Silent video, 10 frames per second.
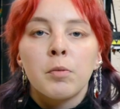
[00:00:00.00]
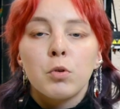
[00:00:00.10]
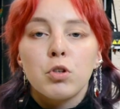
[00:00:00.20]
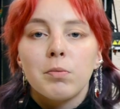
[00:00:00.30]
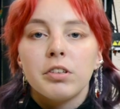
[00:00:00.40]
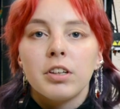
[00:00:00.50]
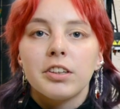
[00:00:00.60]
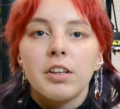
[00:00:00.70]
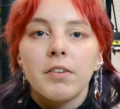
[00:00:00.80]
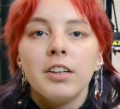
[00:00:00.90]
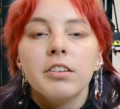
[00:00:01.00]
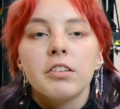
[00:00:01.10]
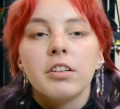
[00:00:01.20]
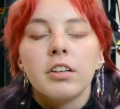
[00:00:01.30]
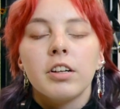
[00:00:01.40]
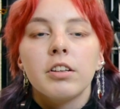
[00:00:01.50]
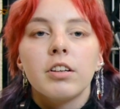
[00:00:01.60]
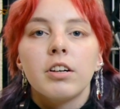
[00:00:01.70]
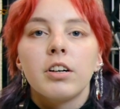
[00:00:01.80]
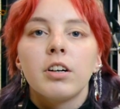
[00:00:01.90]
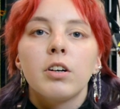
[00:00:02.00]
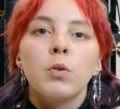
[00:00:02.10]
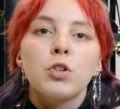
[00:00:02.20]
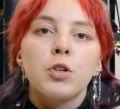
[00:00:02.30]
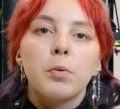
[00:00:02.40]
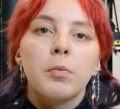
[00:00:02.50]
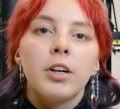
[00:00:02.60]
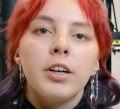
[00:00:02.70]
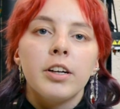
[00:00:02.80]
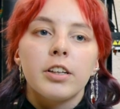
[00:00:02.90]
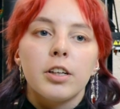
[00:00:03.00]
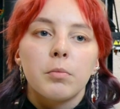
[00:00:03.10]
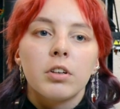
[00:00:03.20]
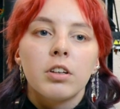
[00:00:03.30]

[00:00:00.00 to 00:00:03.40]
как мы учимся на реставрации, это очень помогает нам